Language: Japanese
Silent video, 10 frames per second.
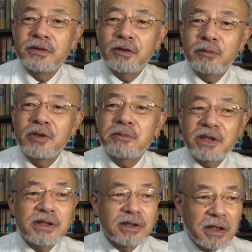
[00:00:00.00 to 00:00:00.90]
思い
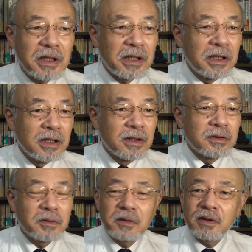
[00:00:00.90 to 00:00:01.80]
ますが、
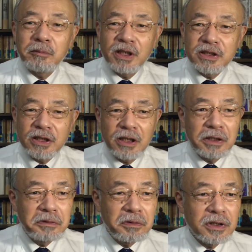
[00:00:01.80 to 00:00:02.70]
ところが間違い
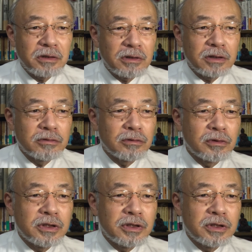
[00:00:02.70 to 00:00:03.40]
がどこにあるかというと、